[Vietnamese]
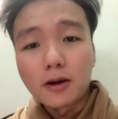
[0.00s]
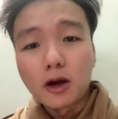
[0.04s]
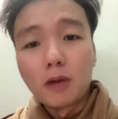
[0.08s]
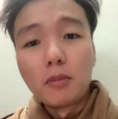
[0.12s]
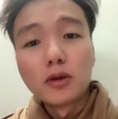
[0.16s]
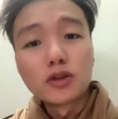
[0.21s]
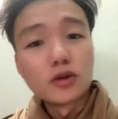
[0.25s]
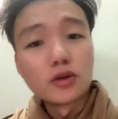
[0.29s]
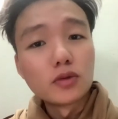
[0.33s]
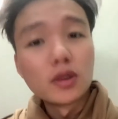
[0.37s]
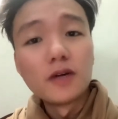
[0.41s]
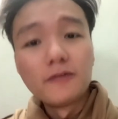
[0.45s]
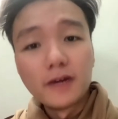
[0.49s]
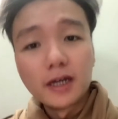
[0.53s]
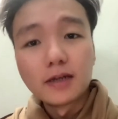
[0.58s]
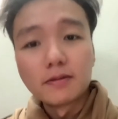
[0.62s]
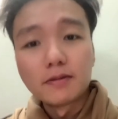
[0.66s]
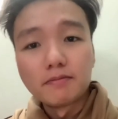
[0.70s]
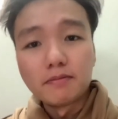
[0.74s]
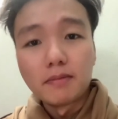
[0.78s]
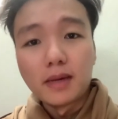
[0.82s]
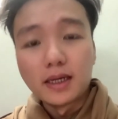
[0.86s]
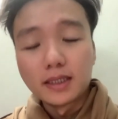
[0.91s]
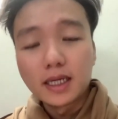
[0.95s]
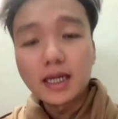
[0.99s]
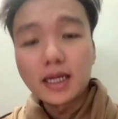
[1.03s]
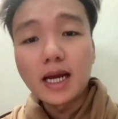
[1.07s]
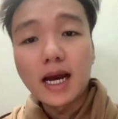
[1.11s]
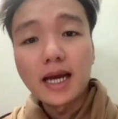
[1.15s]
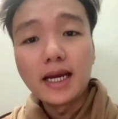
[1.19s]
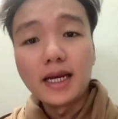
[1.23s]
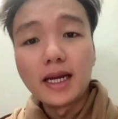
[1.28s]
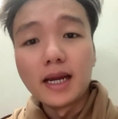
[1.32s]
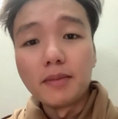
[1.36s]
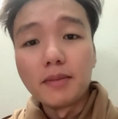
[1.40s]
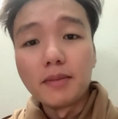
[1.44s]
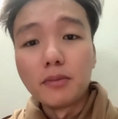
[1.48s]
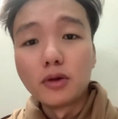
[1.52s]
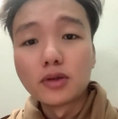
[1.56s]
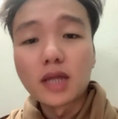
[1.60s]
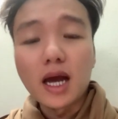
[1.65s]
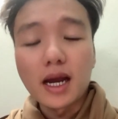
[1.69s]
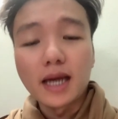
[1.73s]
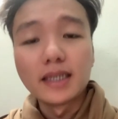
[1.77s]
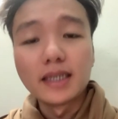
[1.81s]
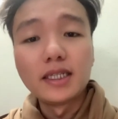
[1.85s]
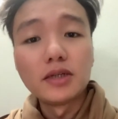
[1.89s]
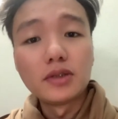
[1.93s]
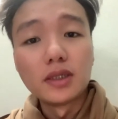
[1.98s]
có một số từ vựng mà rất hay để mô
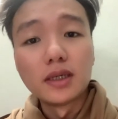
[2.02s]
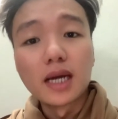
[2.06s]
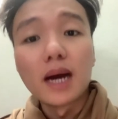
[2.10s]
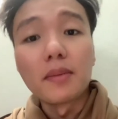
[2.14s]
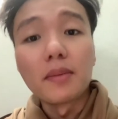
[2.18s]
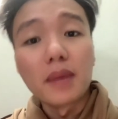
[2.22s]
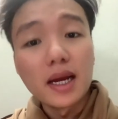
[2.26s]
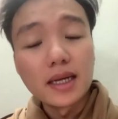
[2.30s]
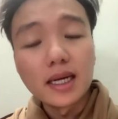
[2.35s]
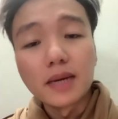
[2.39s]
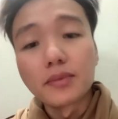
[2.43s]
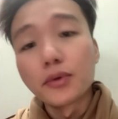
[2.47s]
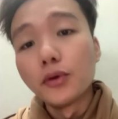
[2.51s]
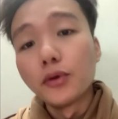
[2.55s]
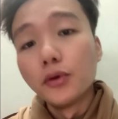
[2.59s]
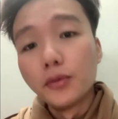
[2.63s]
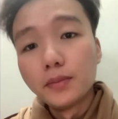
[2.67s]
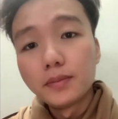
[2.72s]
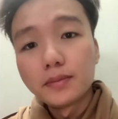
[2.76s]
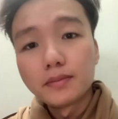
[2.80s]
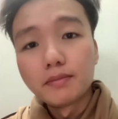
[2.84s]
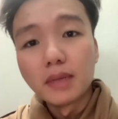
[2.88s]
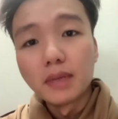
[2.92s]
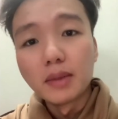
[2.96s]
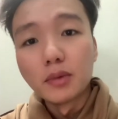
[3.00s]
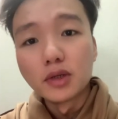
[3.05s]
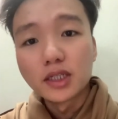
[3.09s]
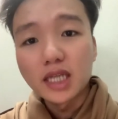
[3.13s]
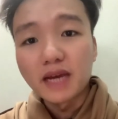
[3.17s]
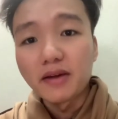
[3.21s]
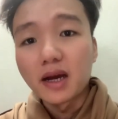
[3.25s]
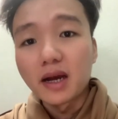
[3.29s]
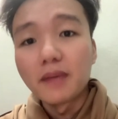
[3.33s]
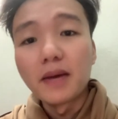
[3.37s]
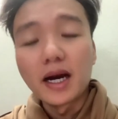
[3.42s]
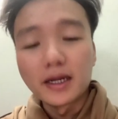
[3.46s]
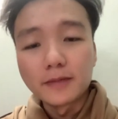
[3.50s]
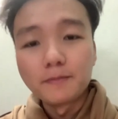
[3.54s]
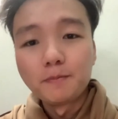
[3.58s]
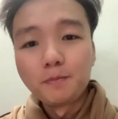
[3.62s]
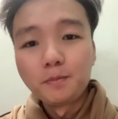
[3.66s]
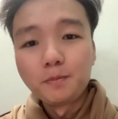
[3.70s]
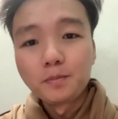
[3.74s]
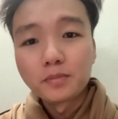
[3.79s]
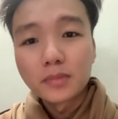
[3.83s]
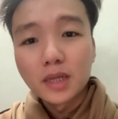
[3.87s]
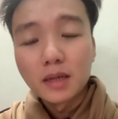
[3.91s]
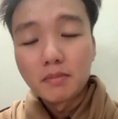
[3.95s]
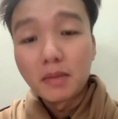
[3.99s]
tả cái triệu chứng cảm lạnh cảm cúm mình muốn chia sẻ với các bạn
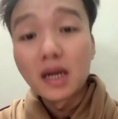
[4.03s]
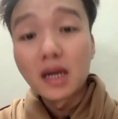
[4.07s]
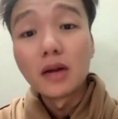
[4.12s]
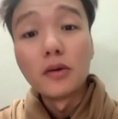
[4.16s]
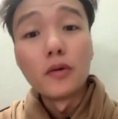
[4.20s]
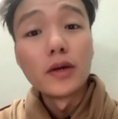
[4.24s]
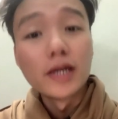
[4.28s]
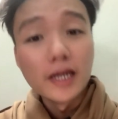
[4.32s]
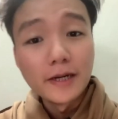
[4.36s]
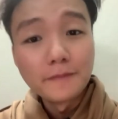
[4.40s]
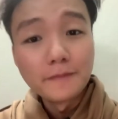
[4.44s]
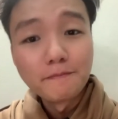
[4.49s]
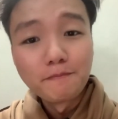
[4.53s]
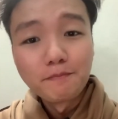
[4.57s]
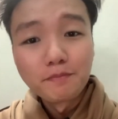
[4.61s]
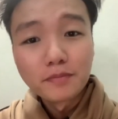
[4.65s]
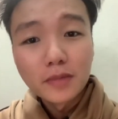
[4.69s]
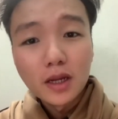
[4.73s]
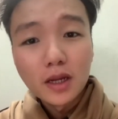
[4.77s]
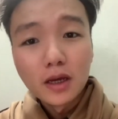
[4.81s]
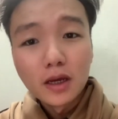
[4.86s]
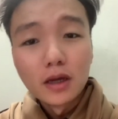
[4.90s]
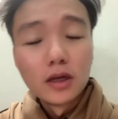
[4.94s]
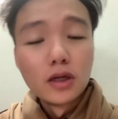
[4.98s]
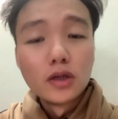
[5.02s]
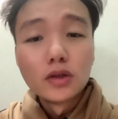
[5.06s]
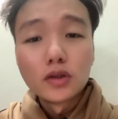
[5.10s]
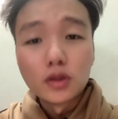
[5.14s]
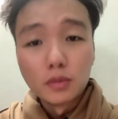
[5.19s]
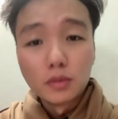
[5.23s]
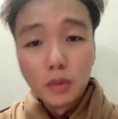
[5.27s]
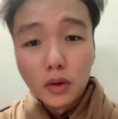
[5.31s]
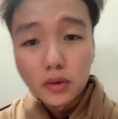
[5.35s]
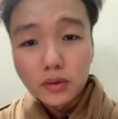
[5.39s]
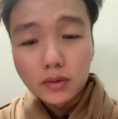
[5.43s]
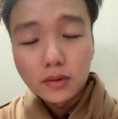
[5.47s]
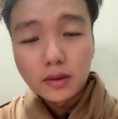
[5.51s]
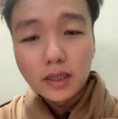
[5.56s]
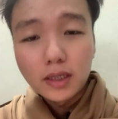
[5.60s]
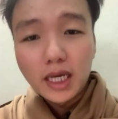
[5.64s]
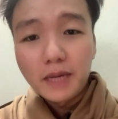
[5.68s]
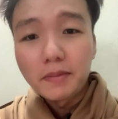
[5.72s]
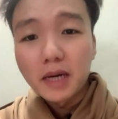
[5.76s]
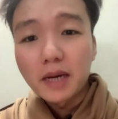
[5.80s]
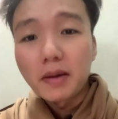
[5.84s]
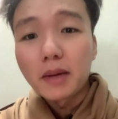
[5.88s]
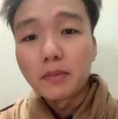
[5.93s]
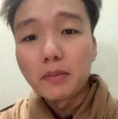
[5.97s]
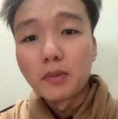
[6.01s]
bắt đầu luôn nhé số 1 khi
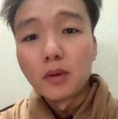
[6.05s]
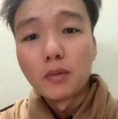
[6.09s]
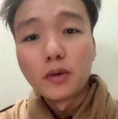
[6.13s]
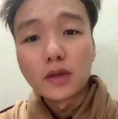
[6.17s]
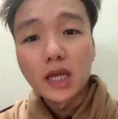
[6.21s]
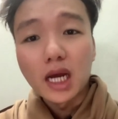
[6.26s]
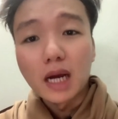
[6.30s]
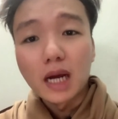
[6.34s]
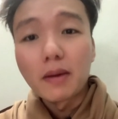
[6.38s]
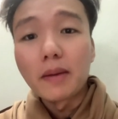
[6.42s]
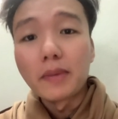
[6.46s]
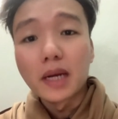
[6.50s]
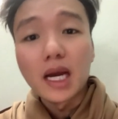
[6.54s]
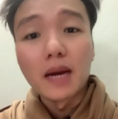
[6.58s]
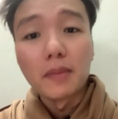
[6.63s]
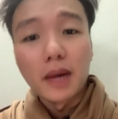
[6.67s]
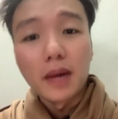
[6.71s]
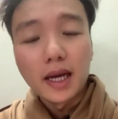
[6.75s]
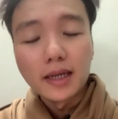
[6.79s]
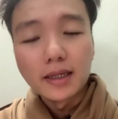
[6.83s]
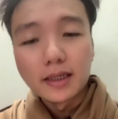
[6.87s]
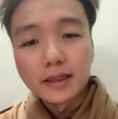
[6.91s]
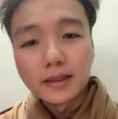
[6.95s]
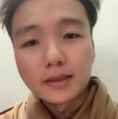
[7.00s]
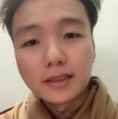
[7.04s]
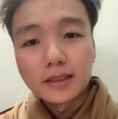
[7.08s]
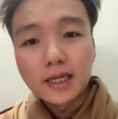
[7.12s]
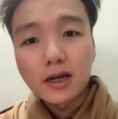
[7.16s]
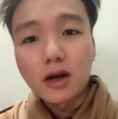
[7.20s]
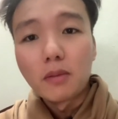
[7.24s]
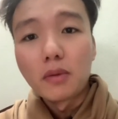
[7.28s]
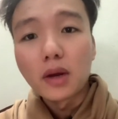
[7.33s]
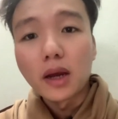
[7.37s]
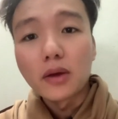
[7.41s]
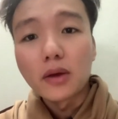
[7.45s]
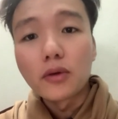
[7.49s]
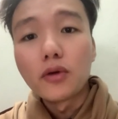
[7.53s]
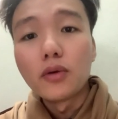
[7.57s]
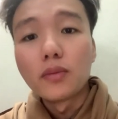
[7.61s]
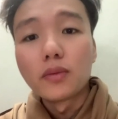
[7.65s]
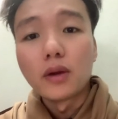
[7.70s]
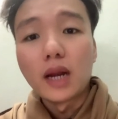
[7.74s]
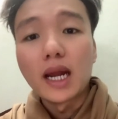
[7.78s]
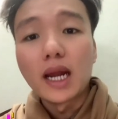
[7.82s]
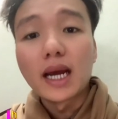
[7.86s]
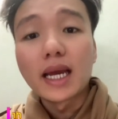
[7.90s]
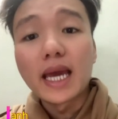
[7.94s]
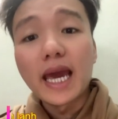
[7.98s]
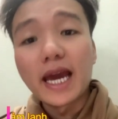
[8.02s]
mà các bạn muốn mô tả các bạn bị cảm lạnh sẽ có một cái cụm
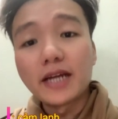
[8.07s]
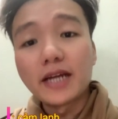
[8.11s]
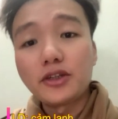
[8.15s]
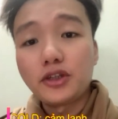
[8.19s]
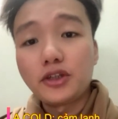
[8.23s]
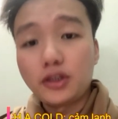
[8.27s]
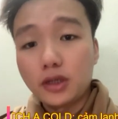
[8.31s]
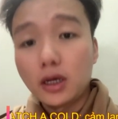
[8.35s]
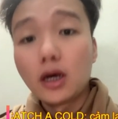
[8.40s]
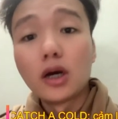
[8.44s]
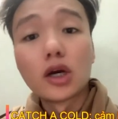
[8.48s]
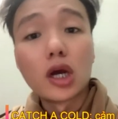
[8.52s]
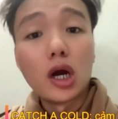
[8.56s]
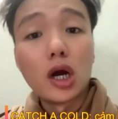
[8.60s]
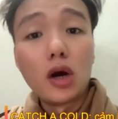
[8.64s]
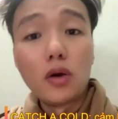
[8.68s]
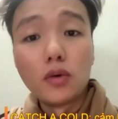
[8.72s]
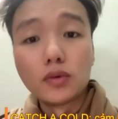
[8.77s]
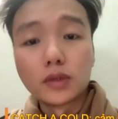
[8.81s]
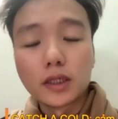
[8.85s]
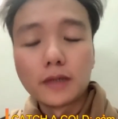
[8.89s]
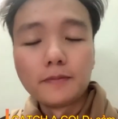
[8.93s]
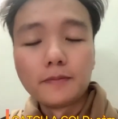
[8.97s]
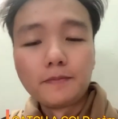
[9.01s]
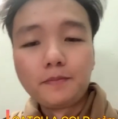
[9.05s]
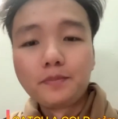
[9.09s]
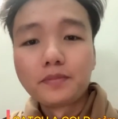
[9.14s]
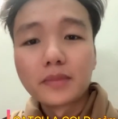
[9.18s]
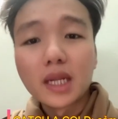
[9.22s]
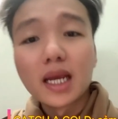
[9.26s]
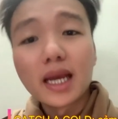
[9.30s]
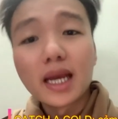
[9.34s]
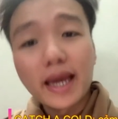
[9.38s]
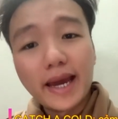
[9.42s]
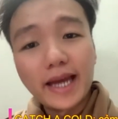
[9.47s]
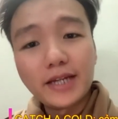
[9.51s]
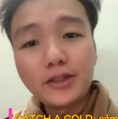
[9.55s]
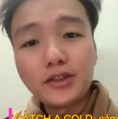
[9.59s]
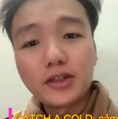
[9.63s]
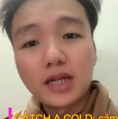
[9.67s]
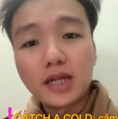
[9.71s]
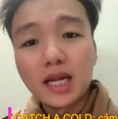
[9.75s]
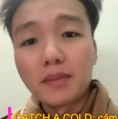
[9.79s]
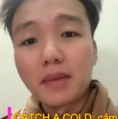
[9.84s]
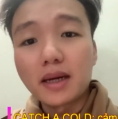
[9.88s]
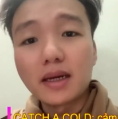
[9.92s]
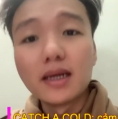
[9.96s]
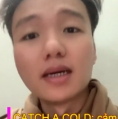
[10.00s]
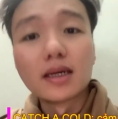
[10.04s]
đó là catch a cold catch
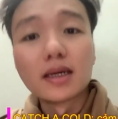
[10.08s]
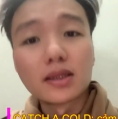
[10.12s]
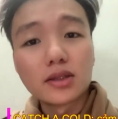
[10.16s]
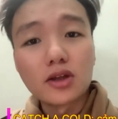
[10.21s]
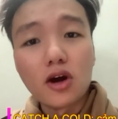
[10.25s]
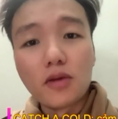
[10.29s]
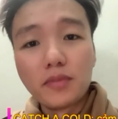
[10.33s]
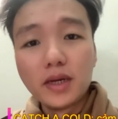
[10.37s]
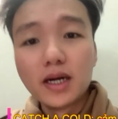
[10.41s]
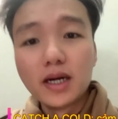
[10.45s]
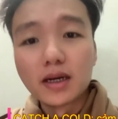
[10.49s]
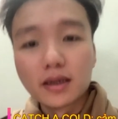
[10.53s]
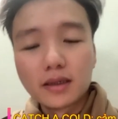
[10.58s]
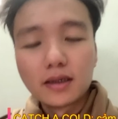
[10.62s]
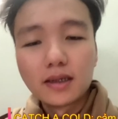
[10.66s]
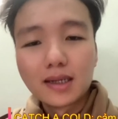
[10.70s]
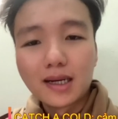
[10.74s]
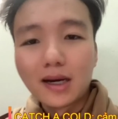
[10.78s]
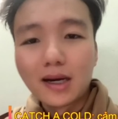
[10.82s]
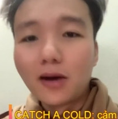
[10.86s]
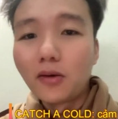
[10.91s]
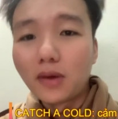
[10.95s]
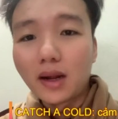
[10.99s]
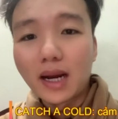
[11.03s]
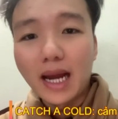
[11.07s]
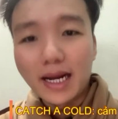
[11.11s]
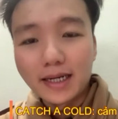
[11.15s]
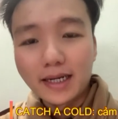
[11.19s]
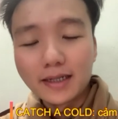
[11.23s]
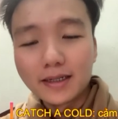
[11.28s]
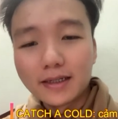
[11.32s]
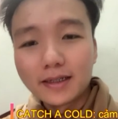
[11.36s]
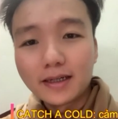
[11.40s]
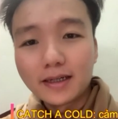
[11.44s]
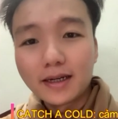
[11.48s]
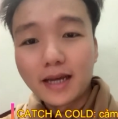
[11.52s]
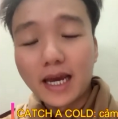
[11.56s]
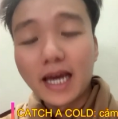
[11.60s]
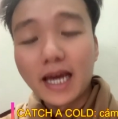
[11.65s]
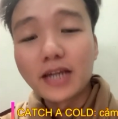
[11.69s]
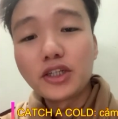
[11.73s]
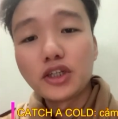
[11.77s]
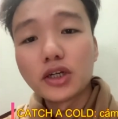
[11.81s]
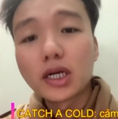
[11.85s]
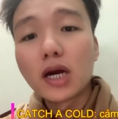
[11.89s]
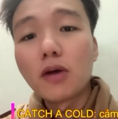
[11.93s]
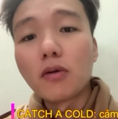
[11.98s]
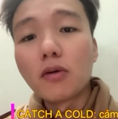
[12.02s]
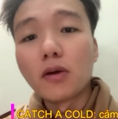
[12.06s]
là bắt được tóm được cold là lạnh
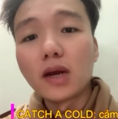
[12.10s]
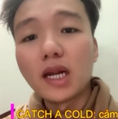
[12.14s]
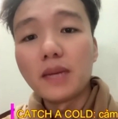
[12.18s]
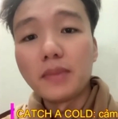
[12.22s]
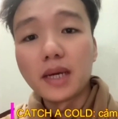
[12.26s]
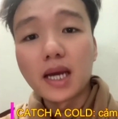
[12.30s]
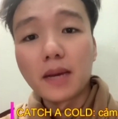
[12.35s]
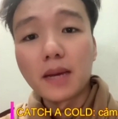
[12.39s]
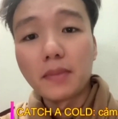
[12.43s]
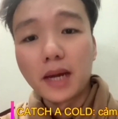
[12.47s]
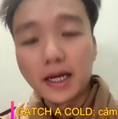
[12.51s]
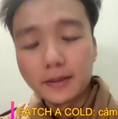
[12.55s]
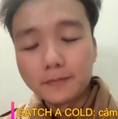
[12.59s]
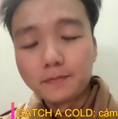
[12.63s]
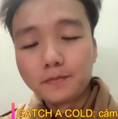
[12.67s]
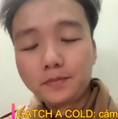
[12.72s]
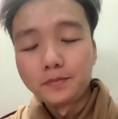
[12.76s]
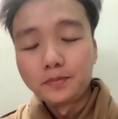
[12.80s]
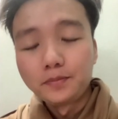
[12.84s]
catch a cold nghĩa là bị cảm lạnh